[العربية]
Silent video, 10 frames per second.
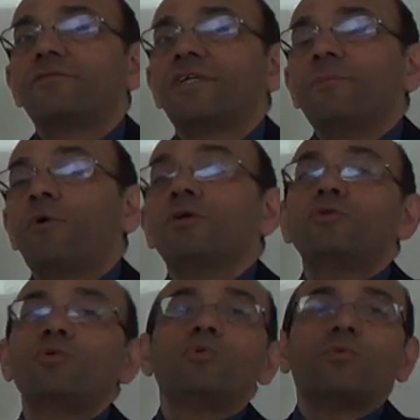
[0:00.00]

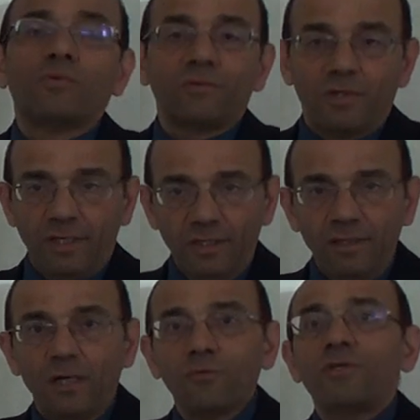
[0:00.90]
3.2 اه
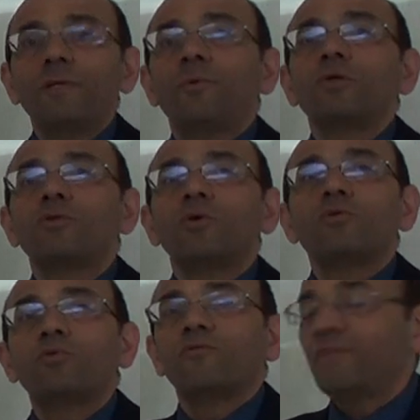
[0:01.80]
او
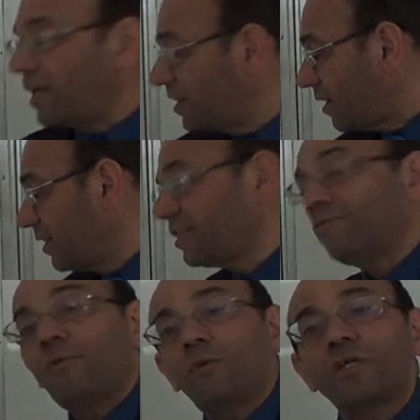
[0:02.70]
3.02 في خطا عندي
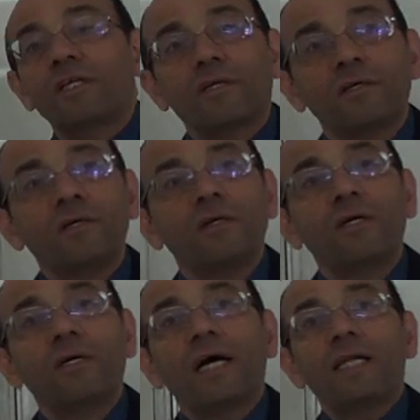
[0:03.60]
في الموديلنج
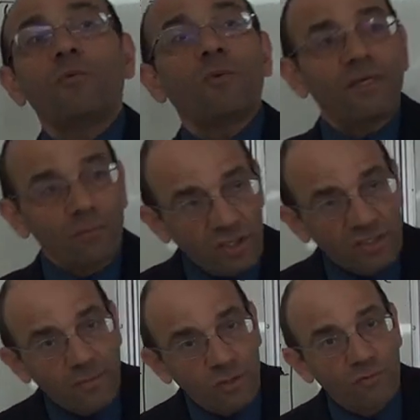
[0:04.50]
هل ممكن الموديل
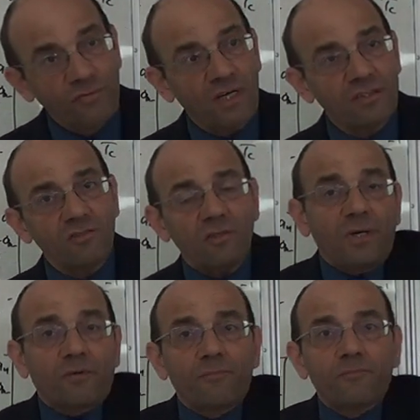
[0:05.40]
تبعي يكون في خطا
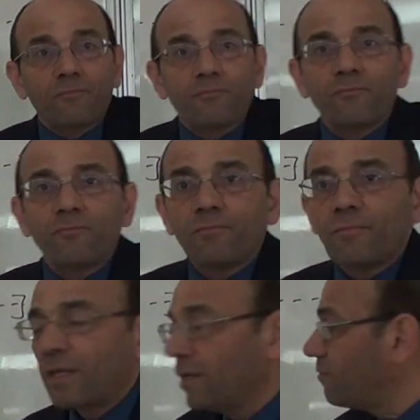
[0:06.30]
طبعا
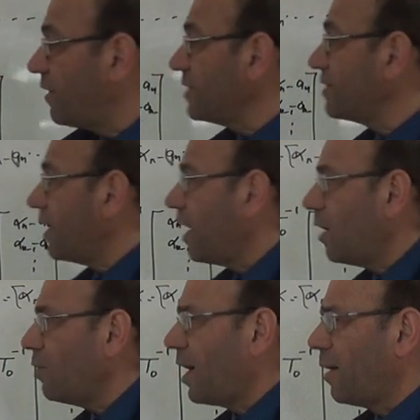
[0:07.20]
فحتى
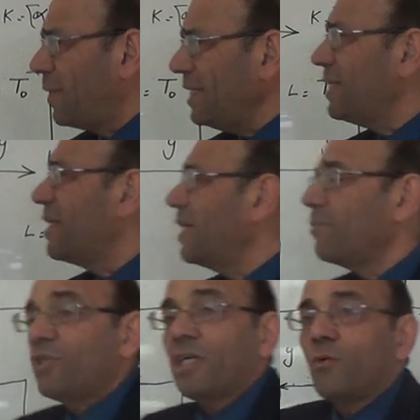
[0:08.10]
ابين هاي
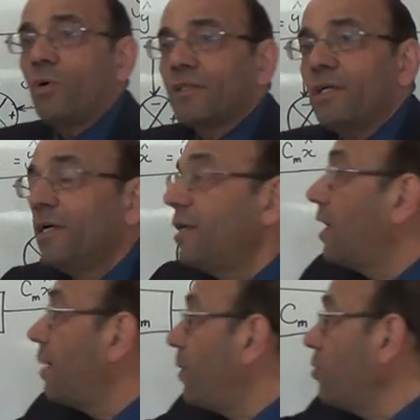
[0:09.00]
بشكل واضح
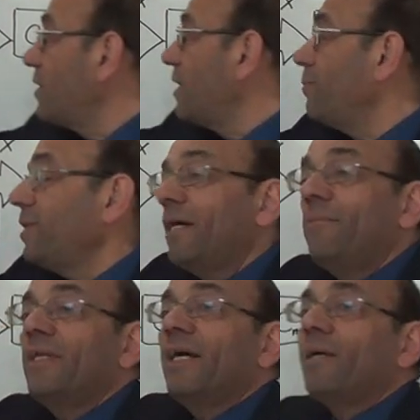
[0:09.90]
عم بحط انا بي
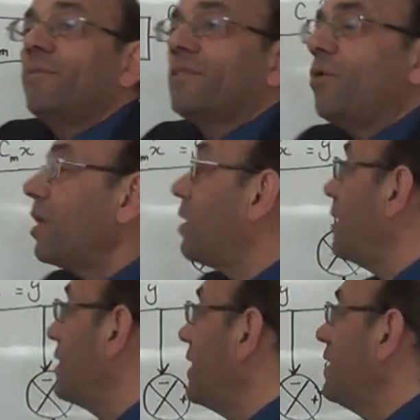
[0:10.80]
ام اللي انا
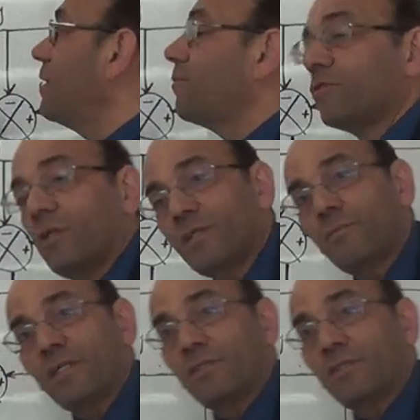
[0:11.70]
بتوقع انها هي الموديل تبع